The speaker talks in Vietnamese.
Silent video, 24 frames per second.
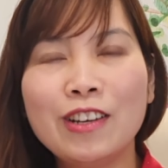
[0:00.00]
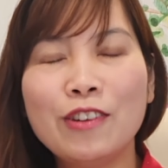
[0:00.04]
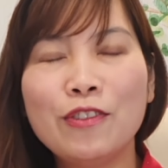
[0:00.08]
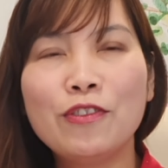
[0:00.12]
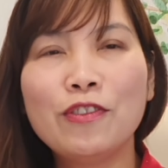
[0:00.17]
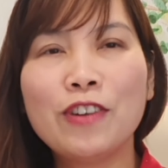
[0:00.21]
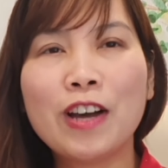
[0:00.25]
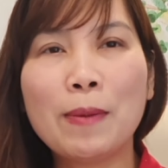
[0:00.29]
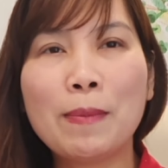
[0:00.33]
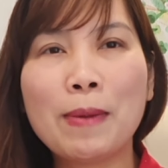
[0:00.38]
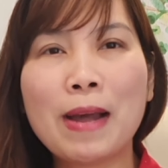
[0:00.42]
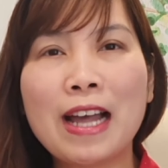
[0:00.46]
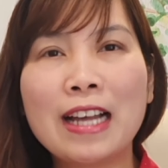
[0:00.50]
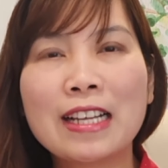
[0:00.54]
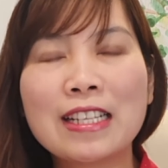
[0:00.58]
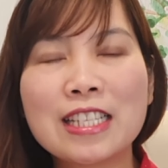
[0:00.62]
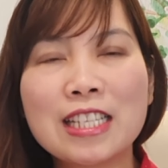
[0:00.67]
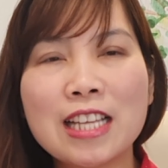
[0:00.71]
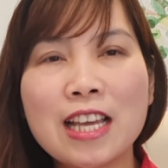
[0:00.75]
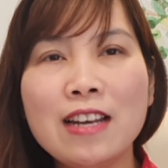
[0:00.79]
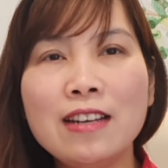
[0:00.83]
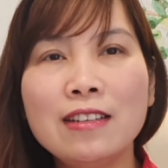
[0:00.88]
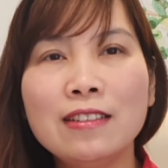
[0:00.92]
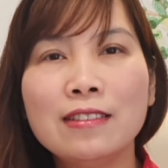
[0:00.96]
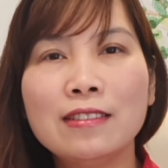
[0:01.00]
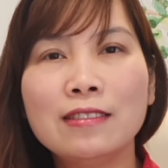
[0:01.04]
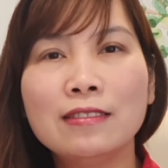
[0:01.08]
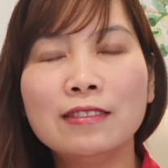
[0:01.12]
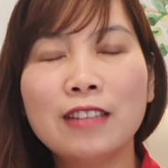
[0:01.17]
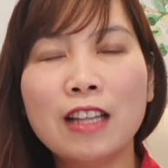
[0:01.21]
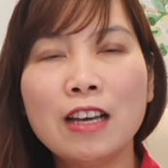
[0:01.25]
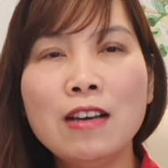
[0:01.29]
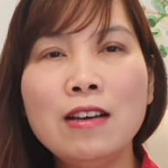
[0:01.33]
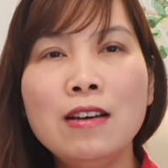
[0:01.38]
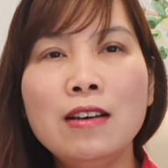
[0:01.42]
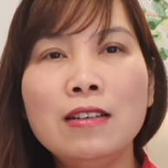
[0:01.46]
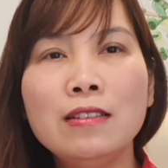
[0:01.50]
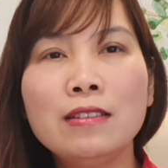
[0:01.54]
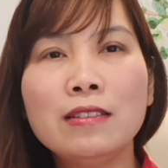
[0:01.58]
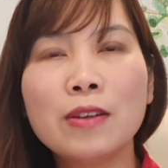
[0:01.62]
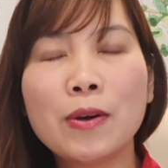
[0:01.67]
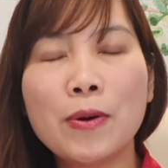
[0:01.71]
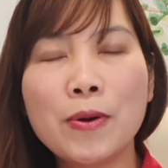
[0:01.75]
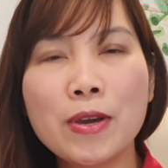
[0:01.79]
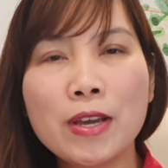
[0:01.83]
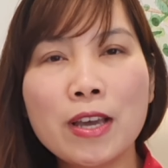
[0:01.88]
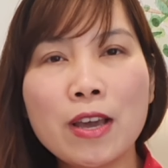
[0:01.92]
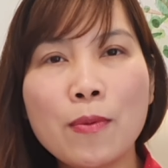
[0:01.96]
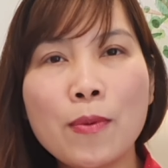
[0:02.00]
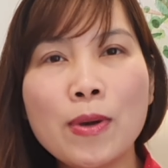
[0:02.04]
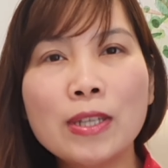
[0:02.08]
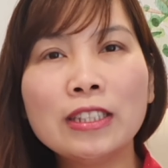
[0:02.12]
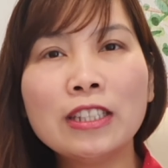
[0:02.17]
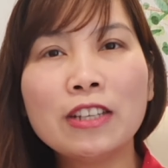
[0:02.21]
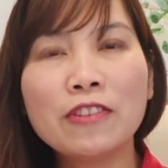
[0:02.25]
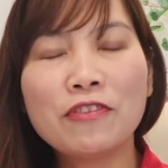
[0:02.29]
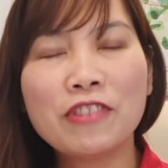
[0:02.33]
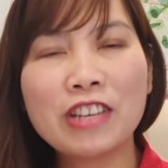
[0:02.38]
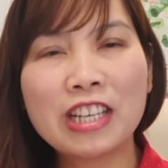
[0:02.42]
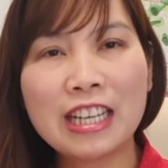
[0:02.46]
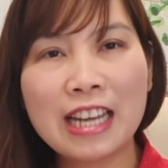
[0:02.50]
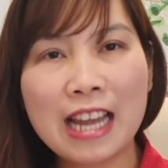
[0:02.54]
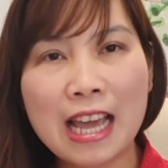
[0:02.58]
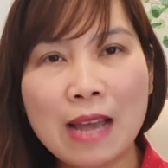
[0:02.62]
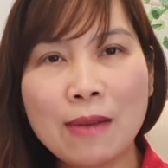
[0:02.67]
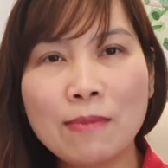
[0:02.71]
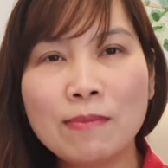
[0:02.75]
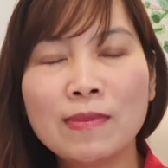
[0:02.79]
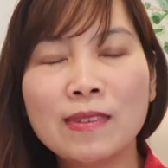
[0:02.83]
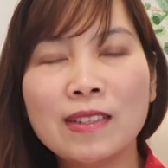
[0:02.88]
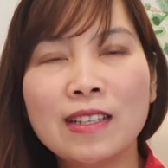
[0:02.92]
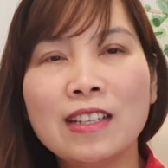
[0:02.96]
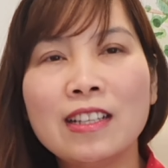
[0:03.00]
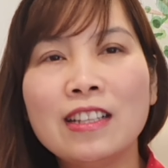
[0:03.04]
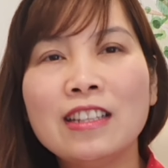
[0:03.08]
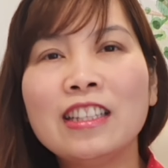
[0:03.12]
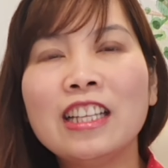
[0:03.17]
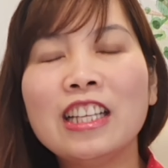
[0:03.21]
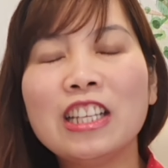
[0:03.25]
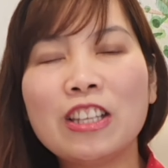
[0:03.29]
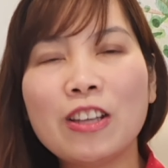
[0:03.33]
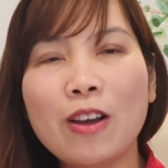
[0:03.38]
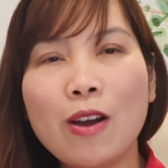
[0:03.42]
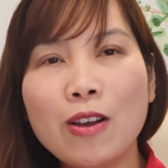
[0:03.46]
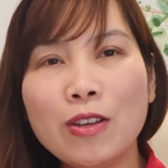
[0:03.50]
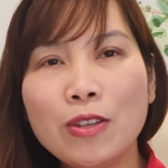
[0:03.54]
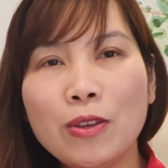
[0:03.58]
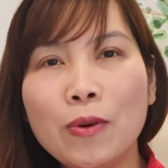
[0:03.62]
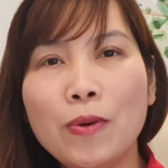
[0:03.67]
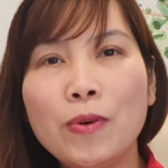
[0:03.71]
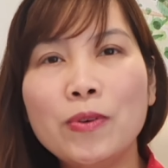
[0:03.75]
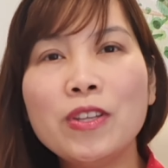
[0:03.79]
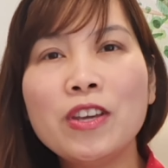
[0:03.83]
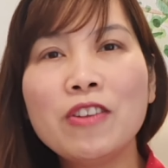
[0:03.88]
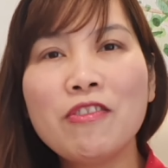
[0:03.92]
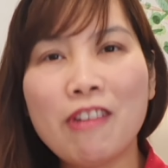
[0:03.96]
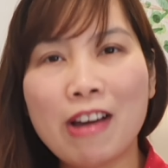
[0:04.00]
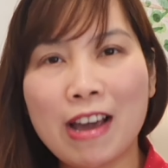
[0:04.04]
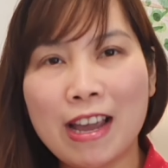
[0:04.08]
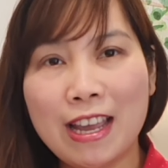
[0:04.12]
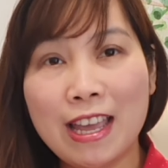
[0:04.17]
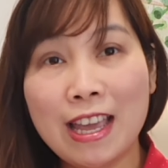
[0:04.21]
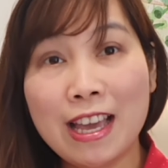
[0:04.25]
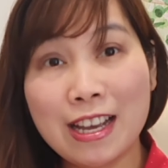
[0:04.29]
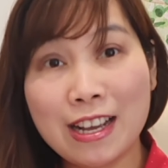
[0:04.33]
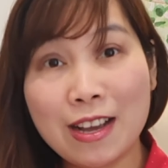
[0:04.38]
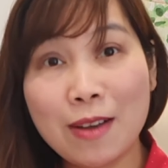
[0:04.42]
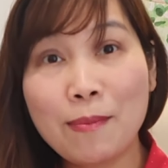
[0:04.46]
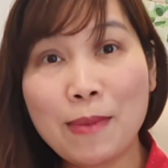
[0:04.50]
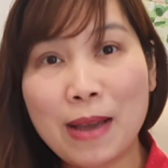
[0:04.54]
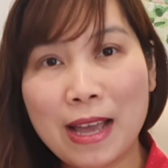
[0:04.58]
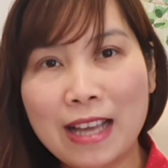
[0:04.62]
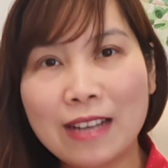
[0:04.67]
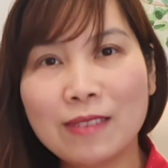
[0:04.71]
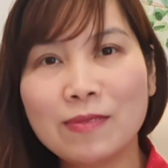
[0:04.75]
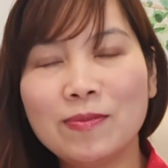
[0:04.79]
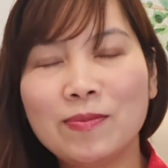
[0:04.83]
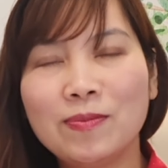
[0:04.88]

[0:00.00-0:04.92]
và bạn xin từ chối cái quốc tịch việt nam thì cho dù như vậy ha các bạn